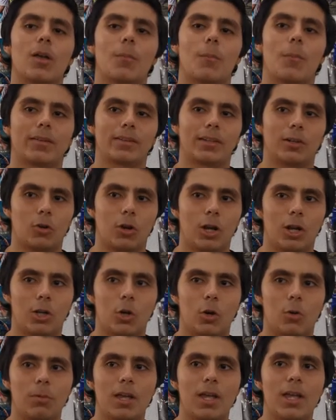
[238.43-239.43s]
que pasa con el
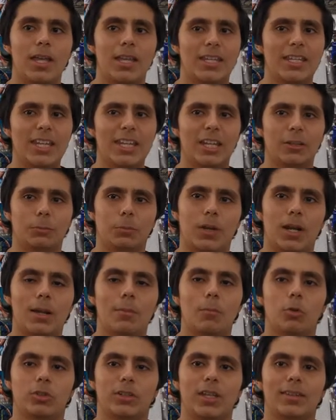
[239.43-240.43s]
club y
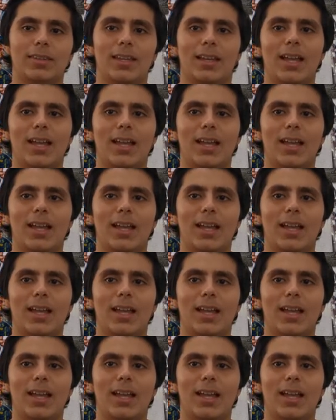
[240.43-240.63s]
esperemos que